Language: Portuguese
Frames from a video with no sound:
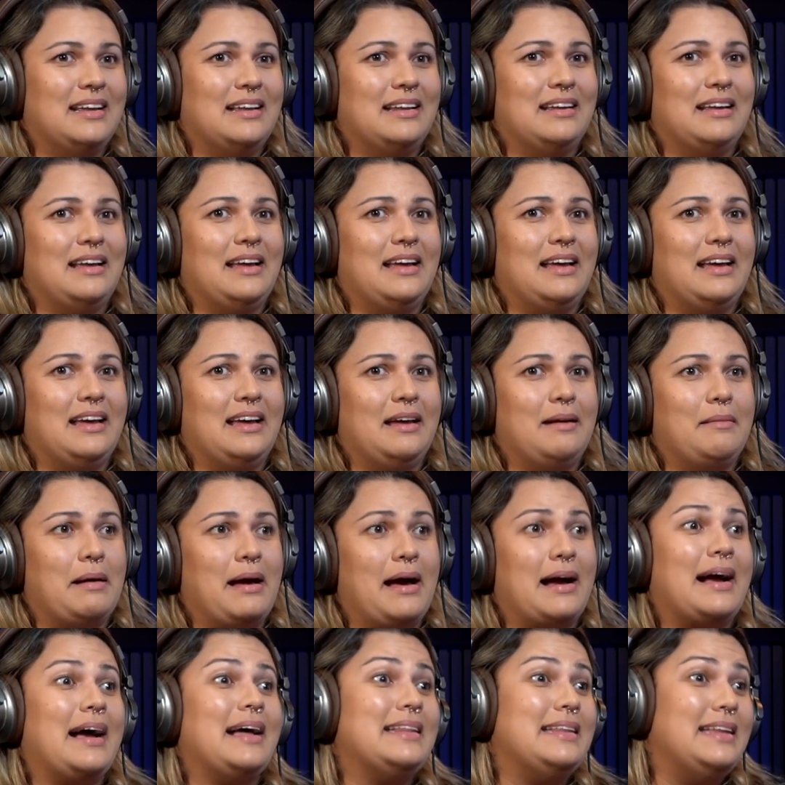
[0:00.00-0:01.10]
é,
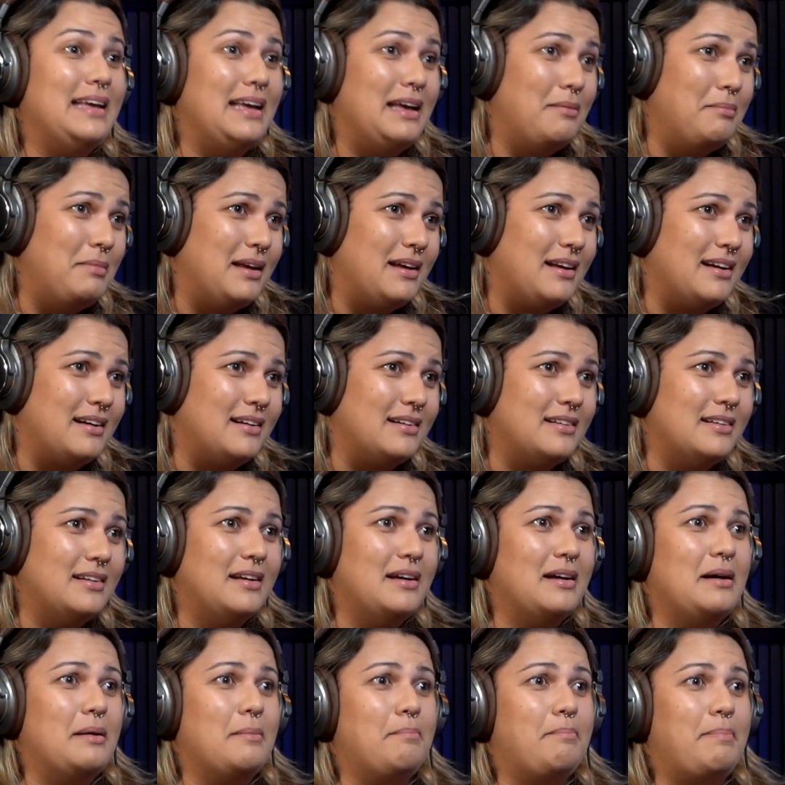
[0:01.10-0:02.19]
acadêmica
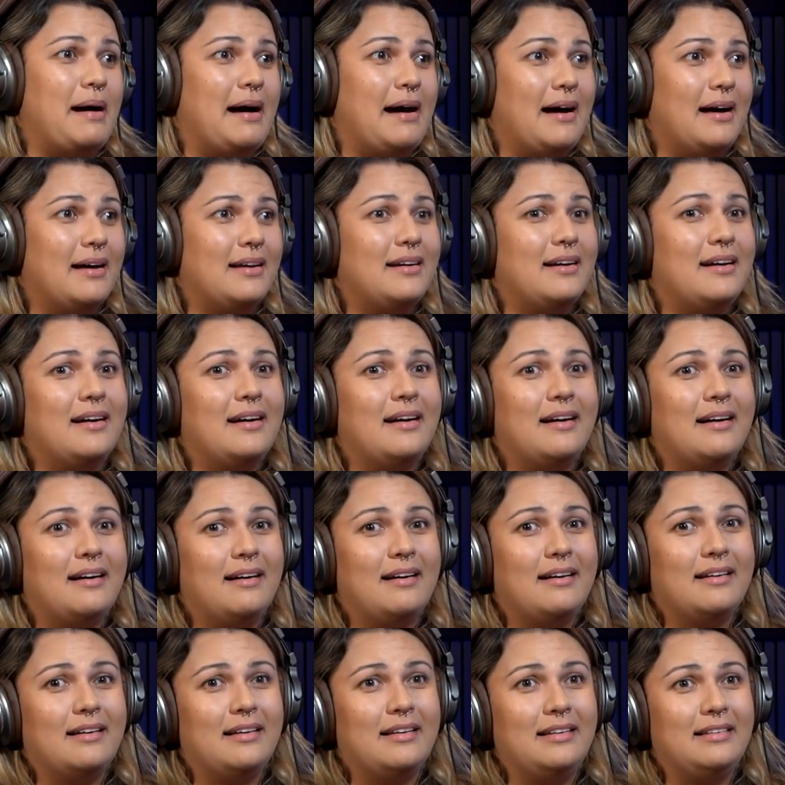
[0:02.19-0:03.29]

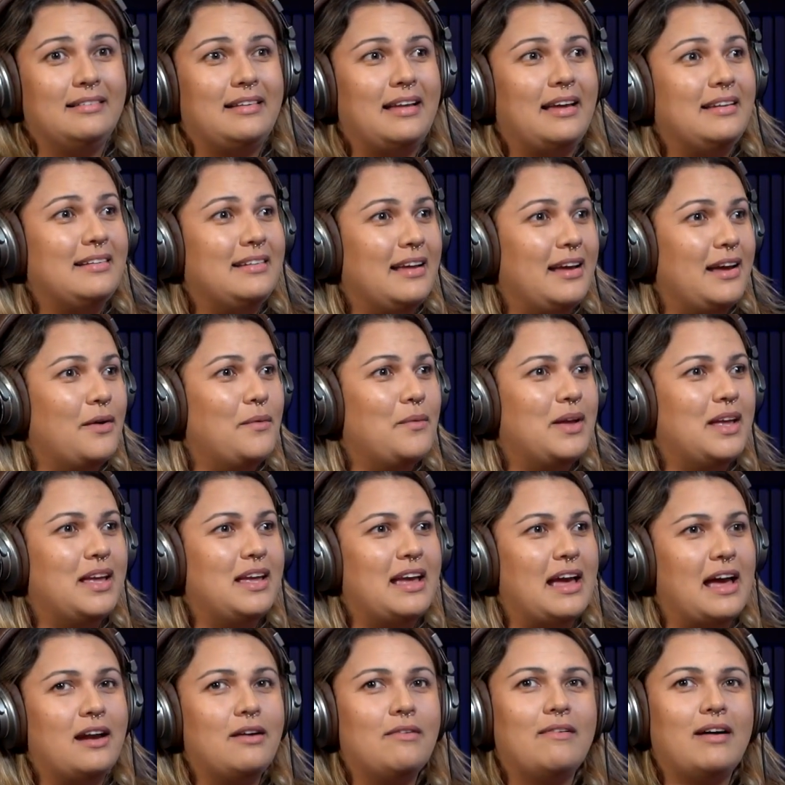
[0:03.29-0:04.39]
para entender o que
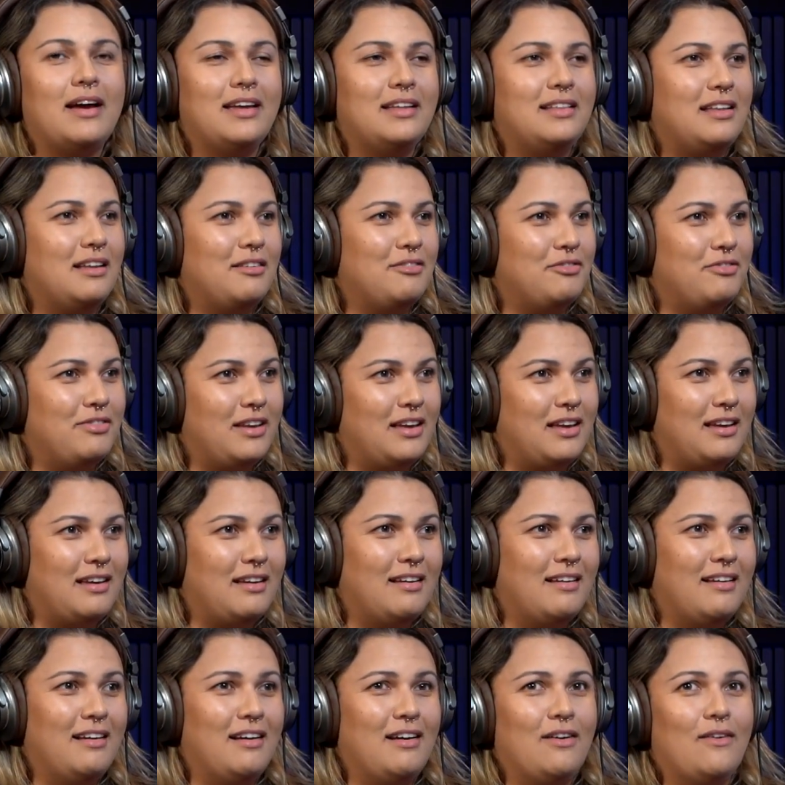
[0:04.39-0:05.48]
era um RTV,
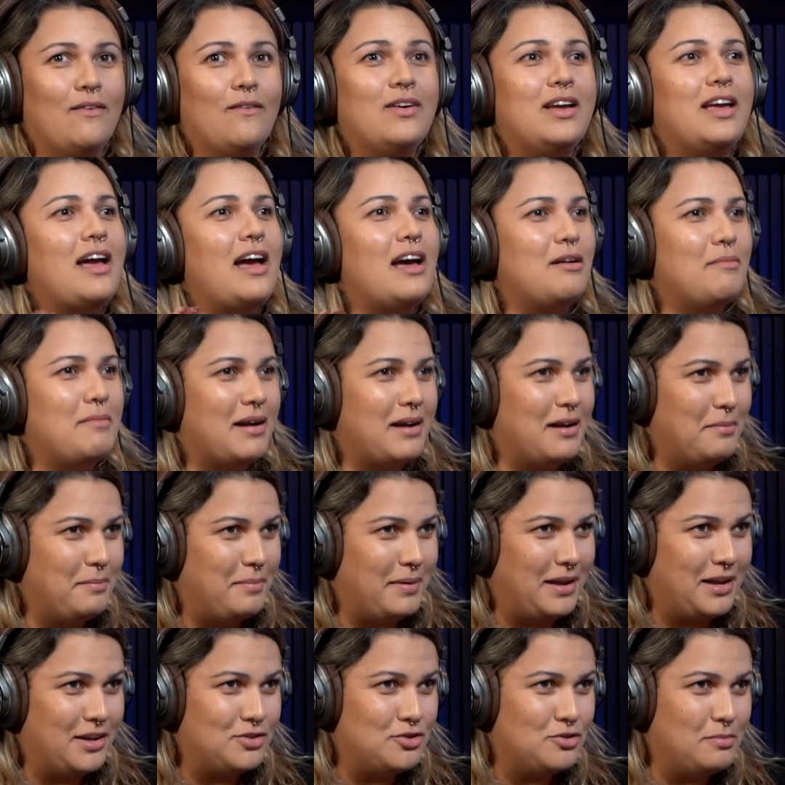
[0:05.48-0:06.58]
o que era uma
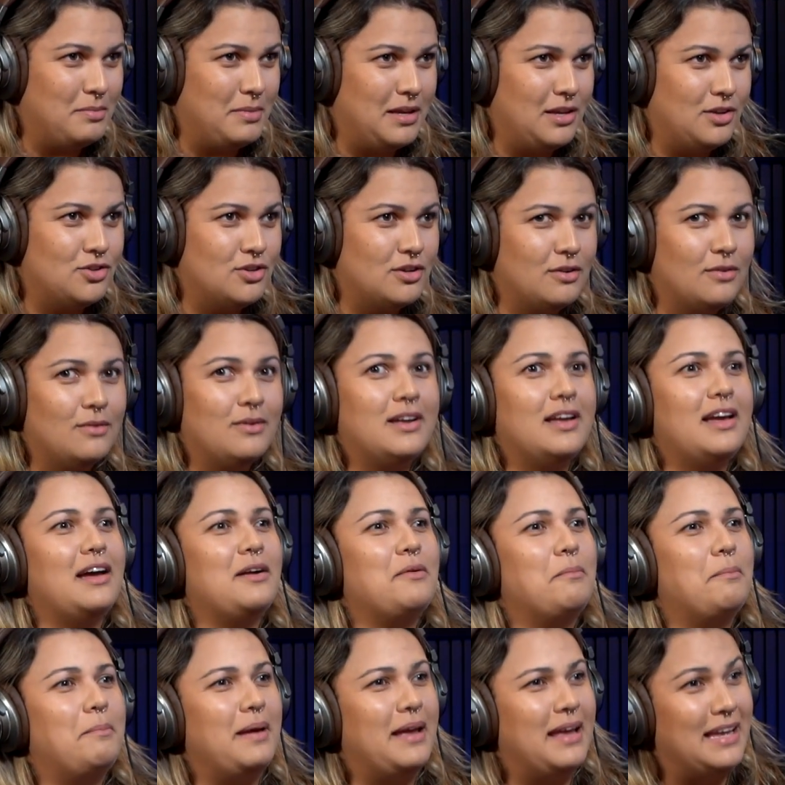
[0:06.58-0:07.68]
campanha de mídia, o que era um
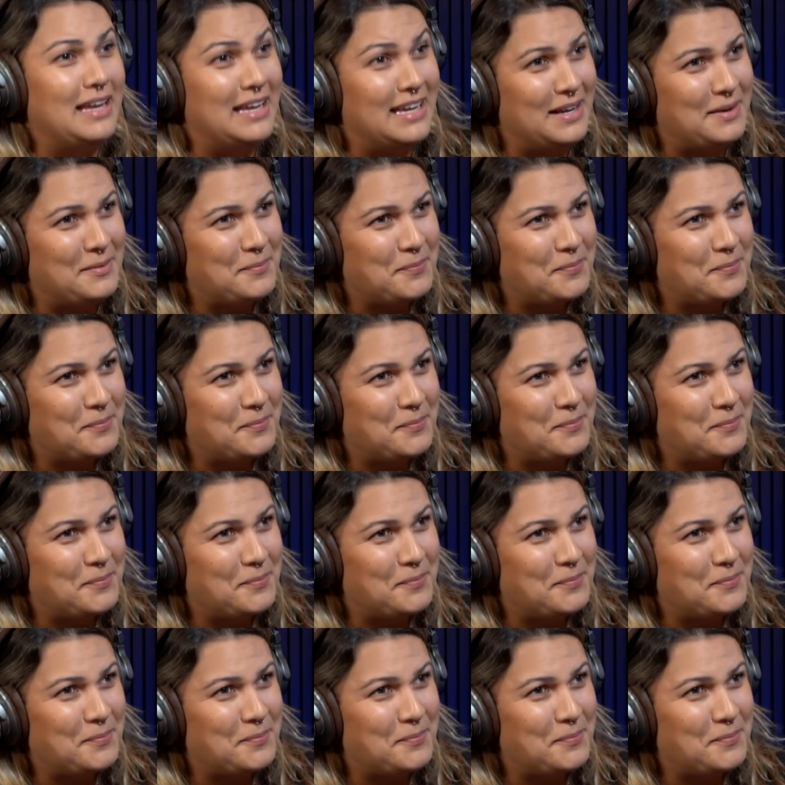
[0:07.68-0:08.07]
PI,